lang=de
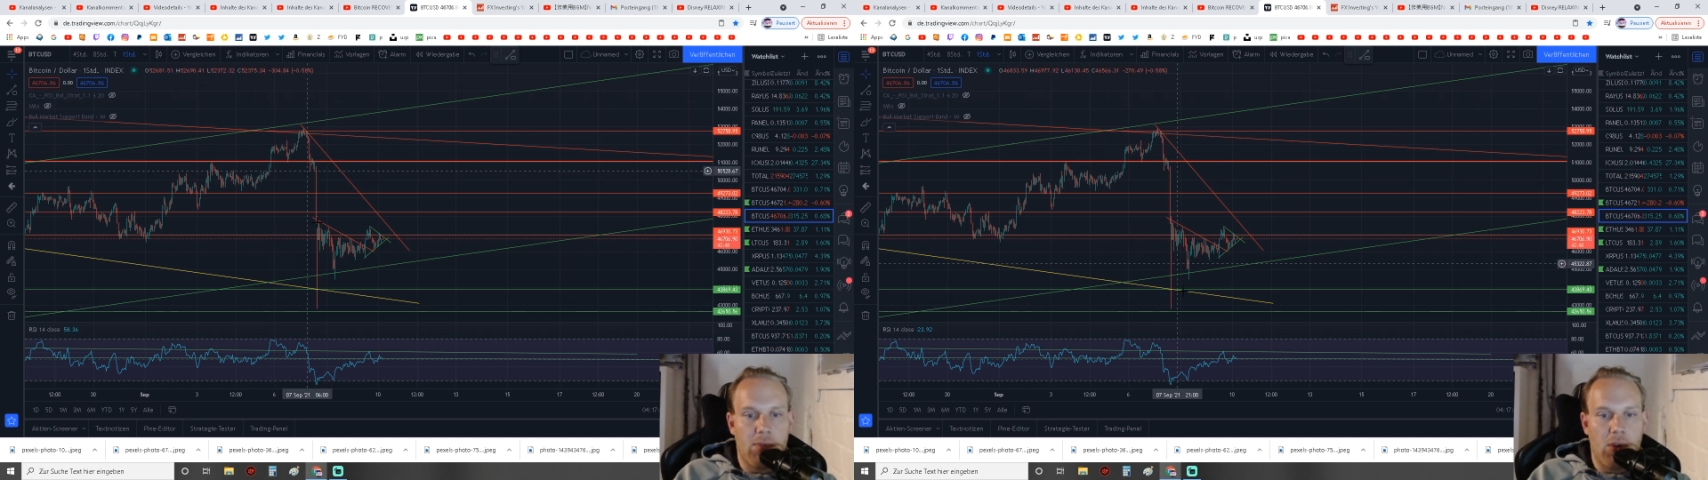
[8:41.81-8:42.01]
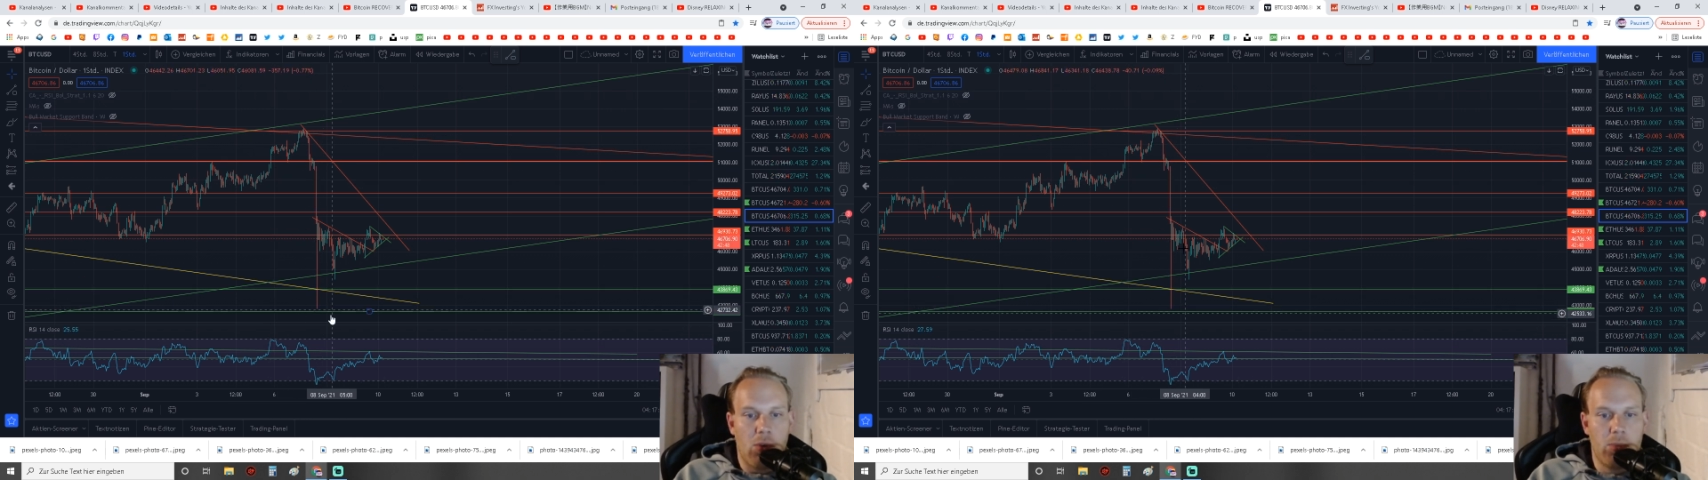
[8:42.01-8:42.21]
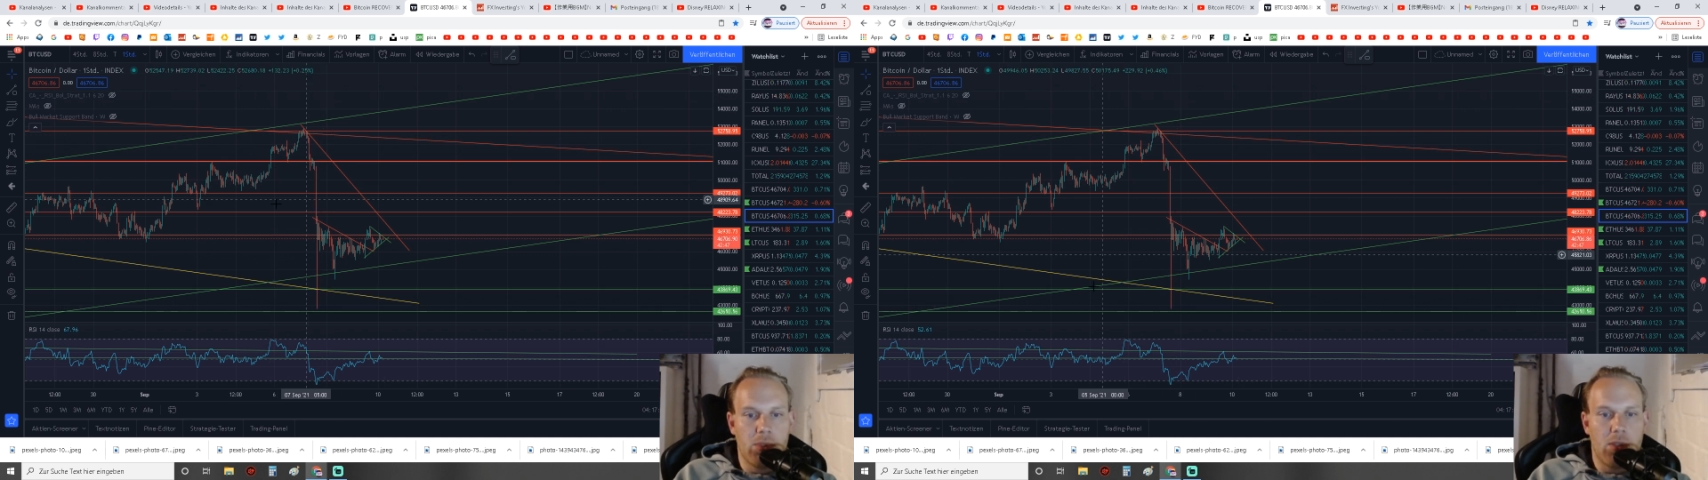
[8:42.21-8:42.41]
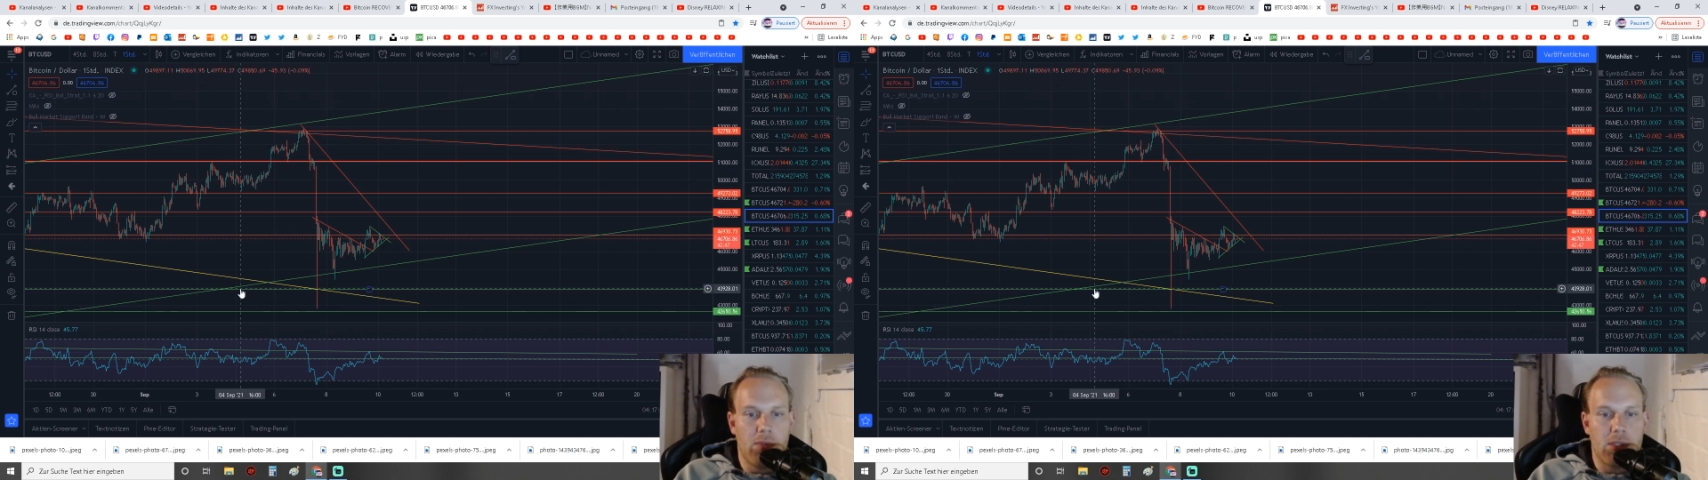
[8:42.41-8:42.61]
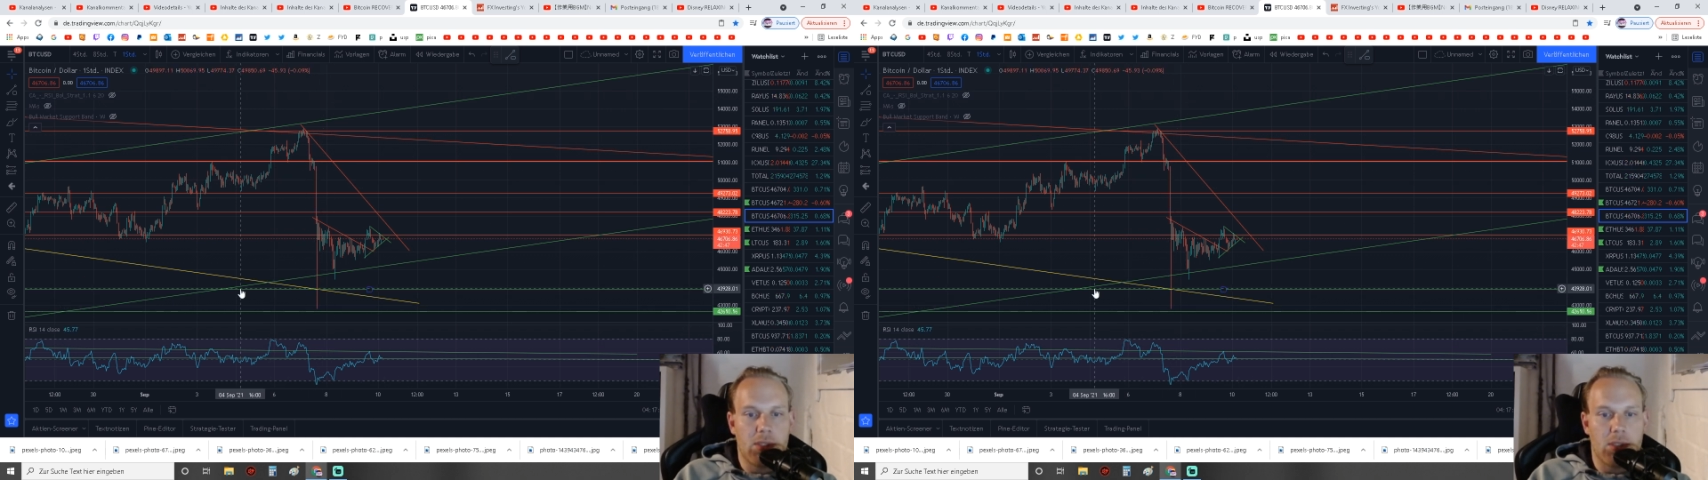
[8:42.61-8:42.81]
warum es
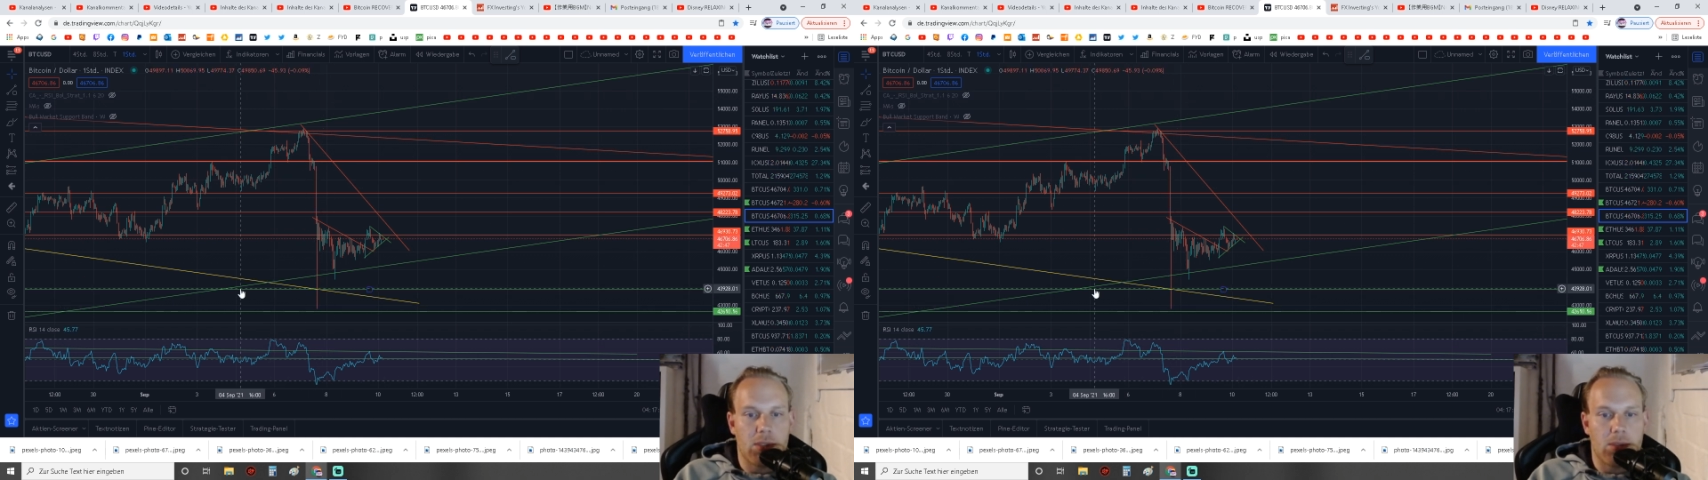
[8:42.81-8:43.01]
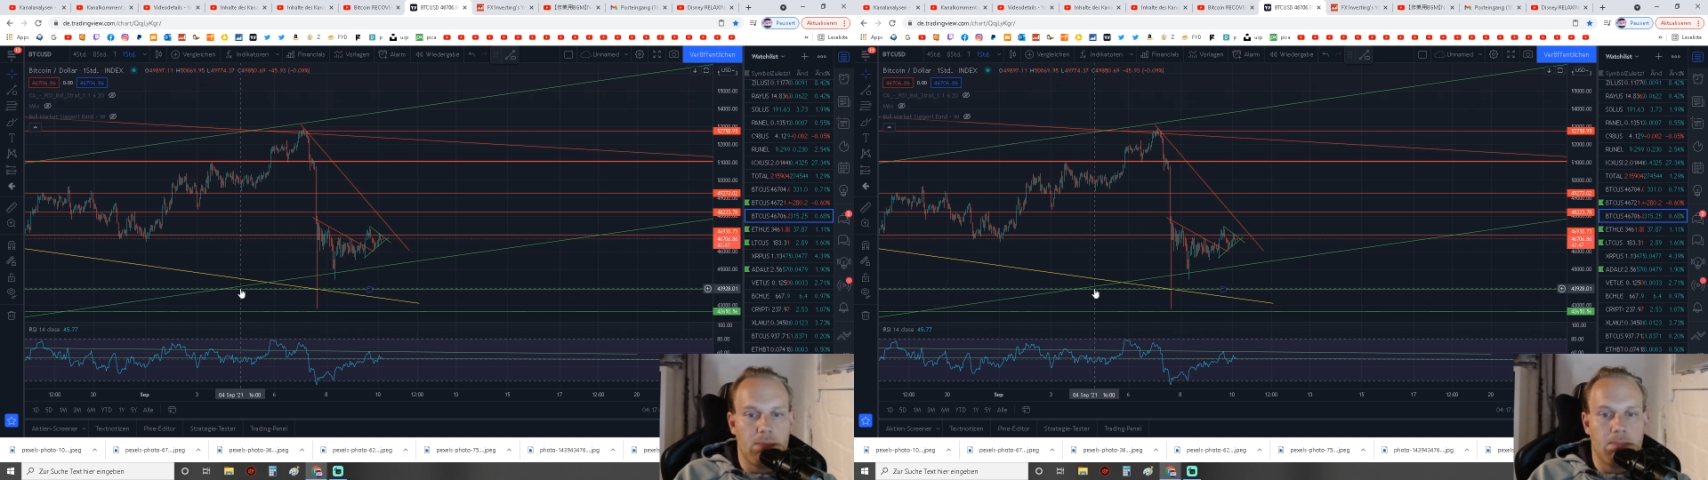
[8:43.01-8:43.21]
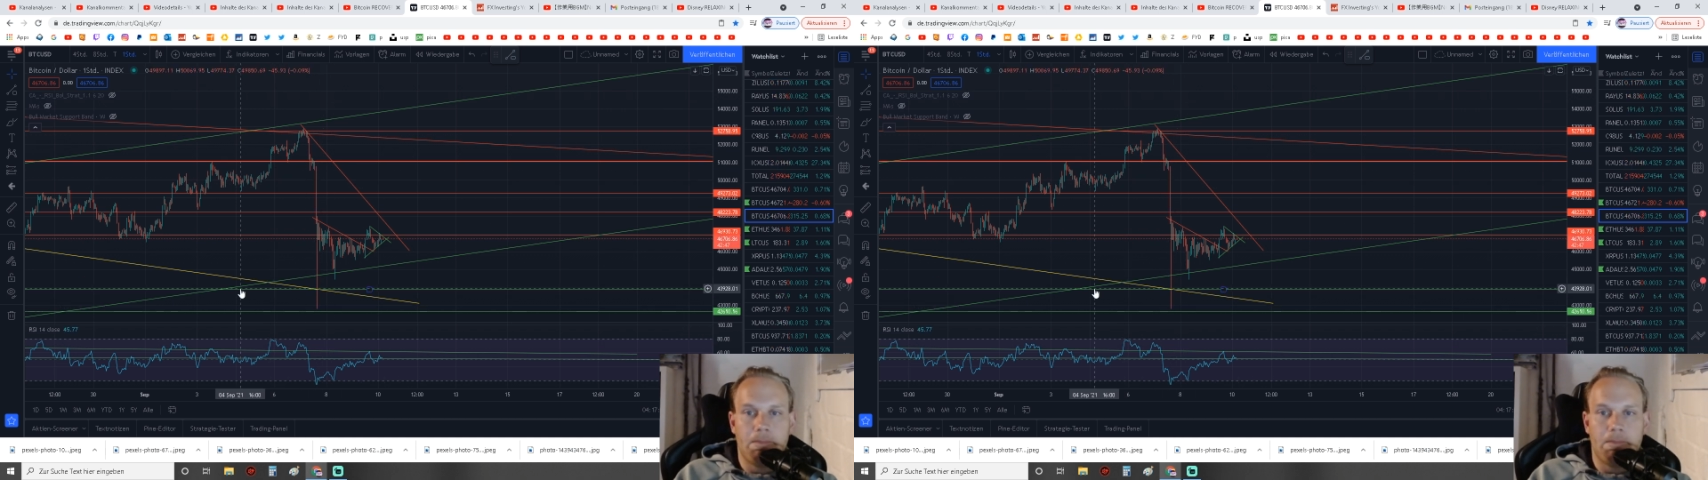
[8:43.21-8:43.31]
gewesen ist,